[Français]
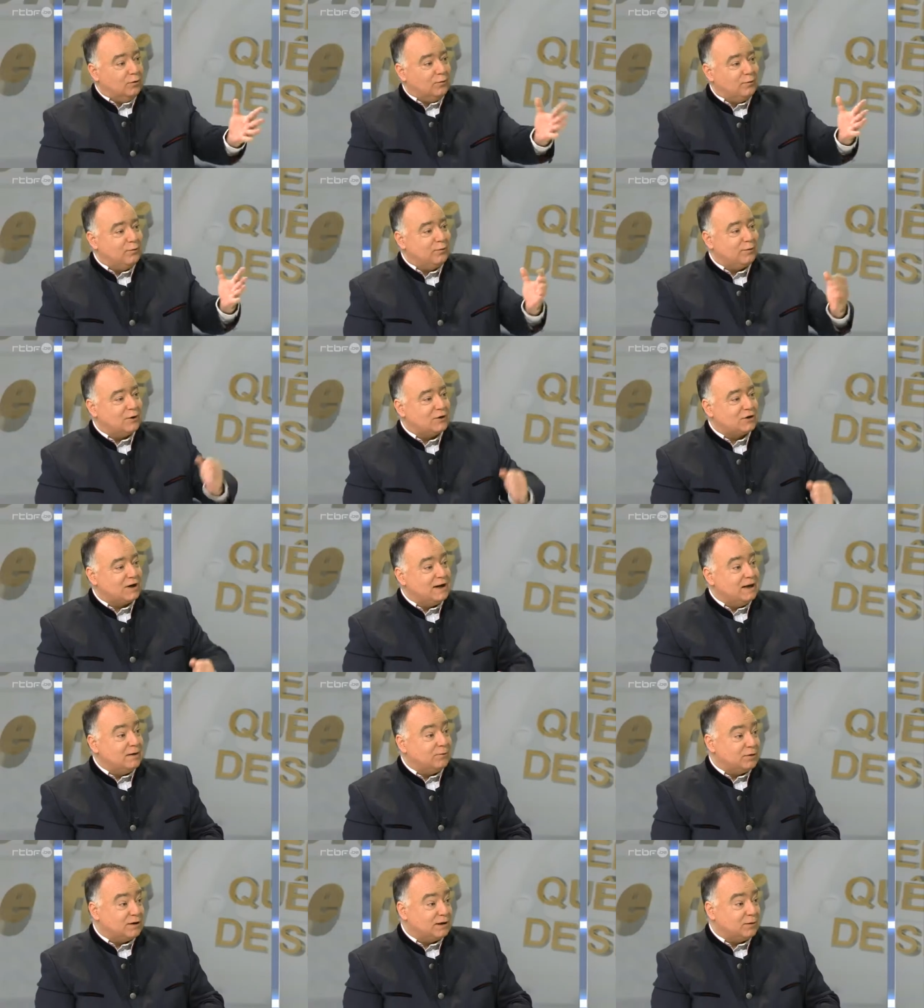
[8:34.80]
Vous, Franck
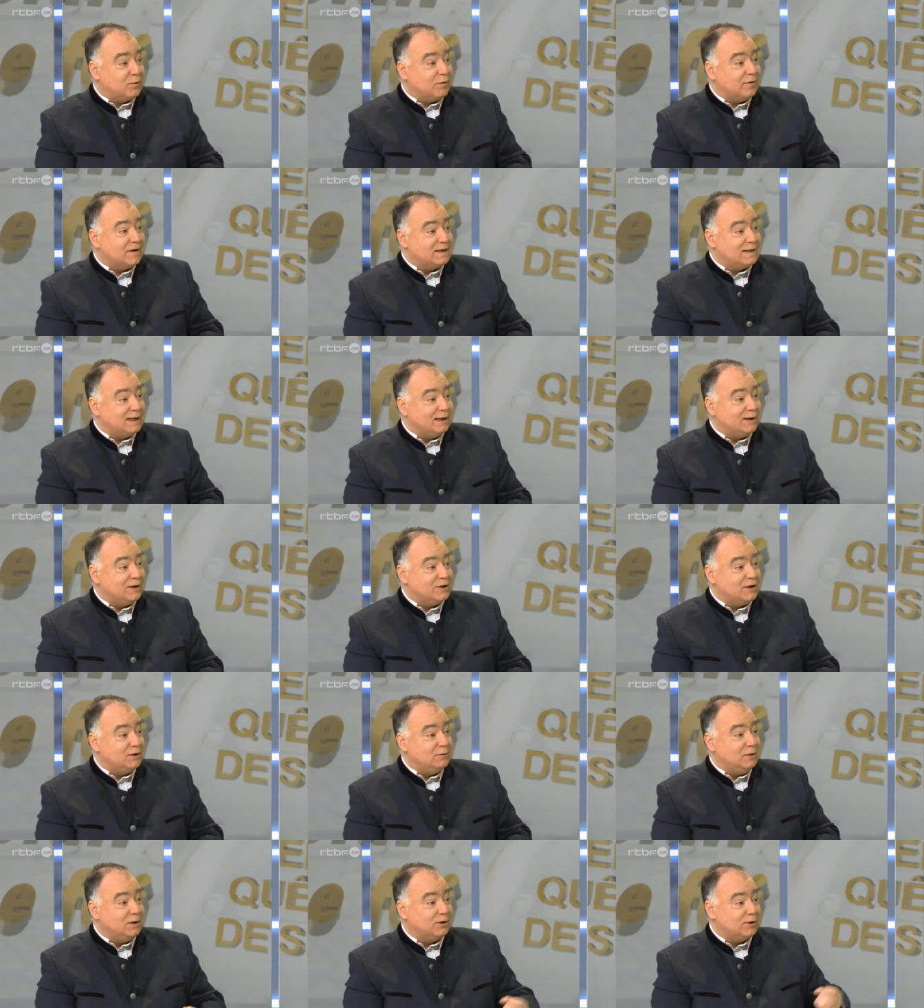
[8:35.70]
Janin, vous êtes provincial des
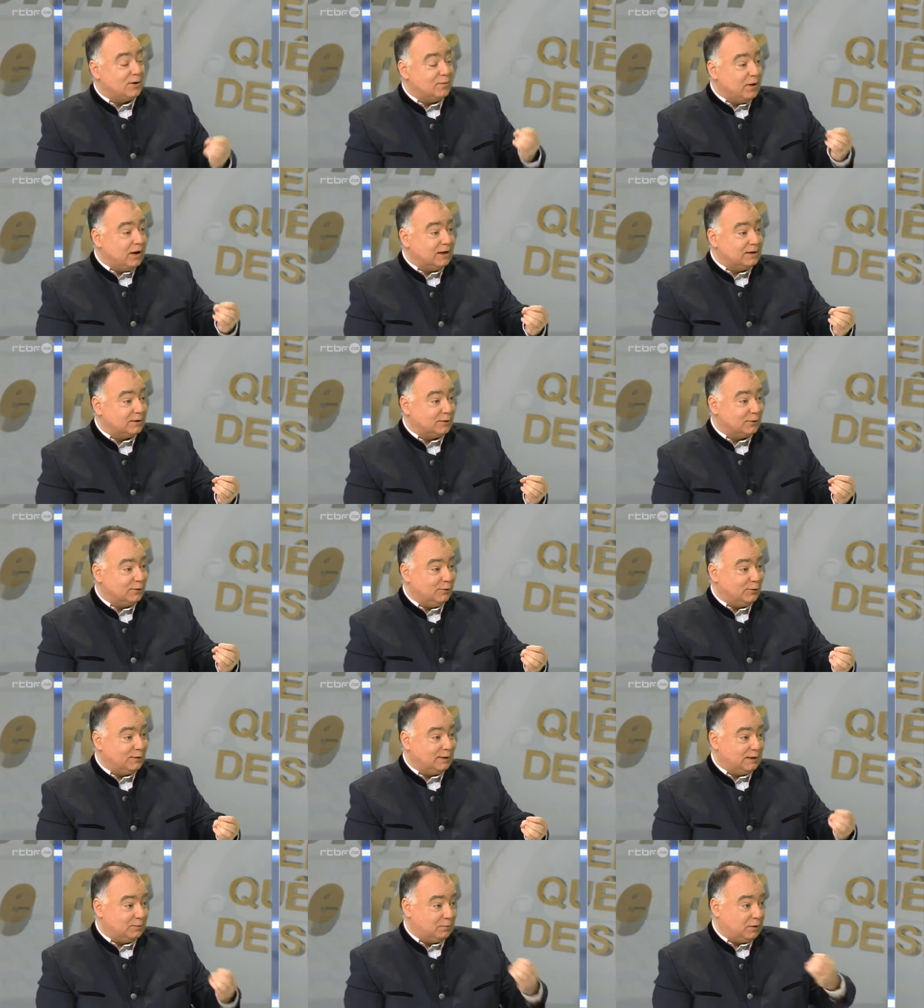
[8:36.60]
Jésuites. Comment est-ce
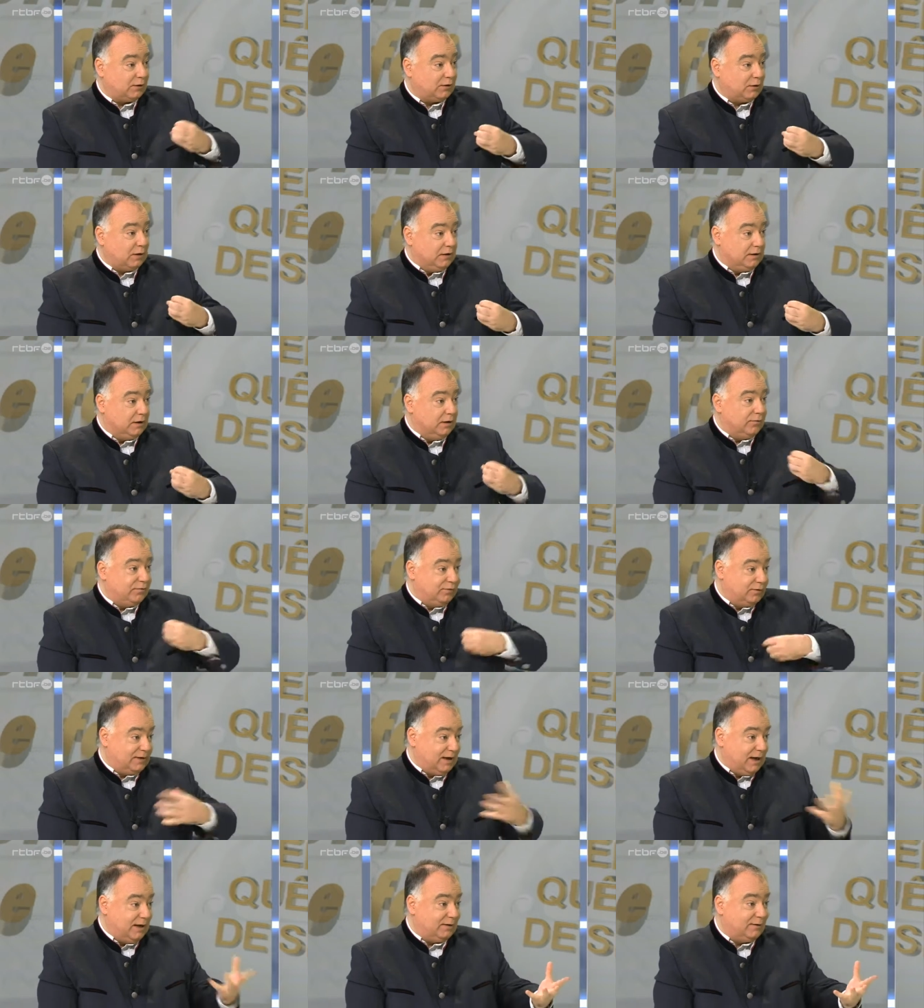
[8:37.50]
que cette spiritualité
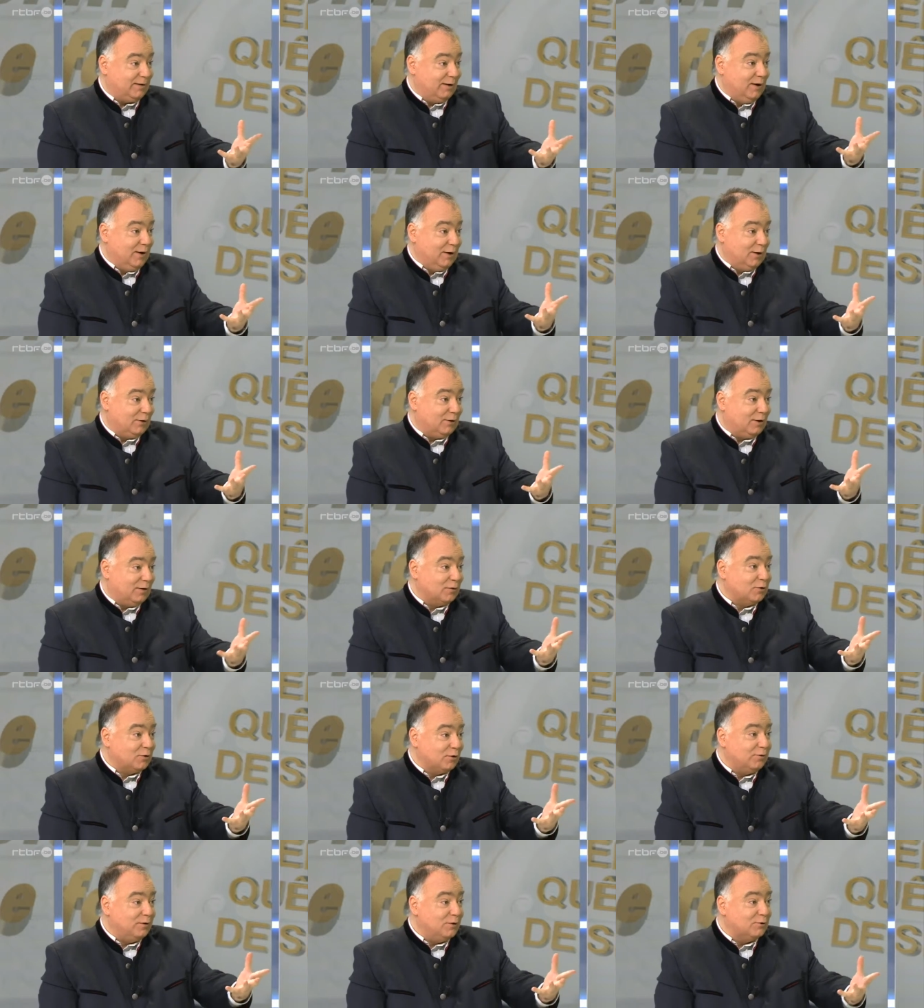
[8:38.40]
vous aide dans
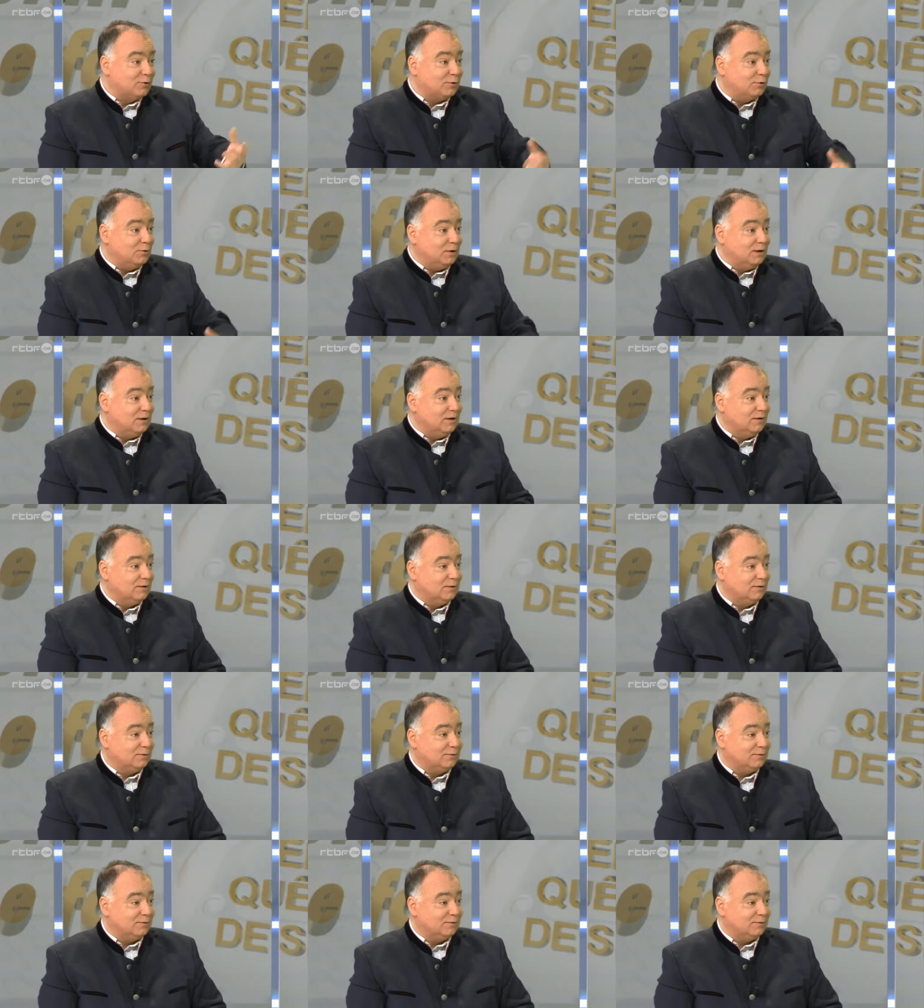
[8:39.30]
votre vie aujourd'hui